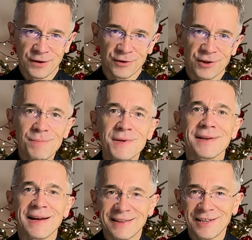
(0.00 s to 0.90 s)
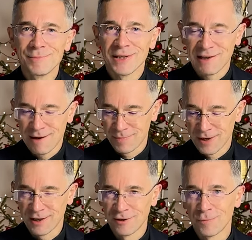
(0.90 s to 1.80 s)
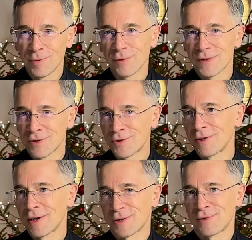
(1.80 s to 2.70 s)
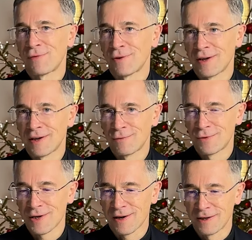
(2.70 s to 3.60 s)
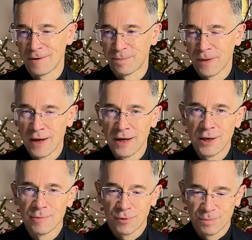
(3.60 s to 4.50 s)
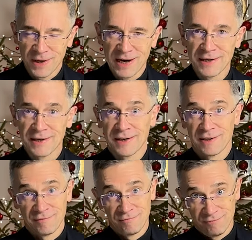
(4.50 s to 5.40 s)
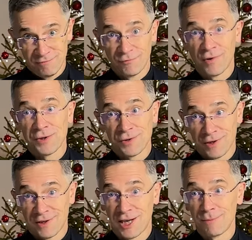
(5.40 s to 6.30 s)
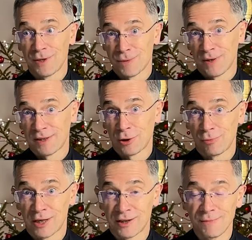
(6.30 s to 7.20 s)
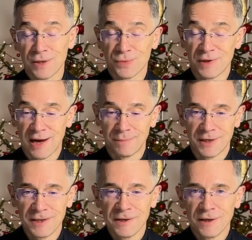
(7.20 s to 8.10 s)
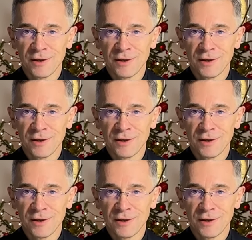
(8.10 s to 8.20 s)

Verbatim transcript: Gdyby na tym etapie, kiedy dopiero zaczyna swoje nauczanie, popierane właśnie takimi spektakularnymi cudami,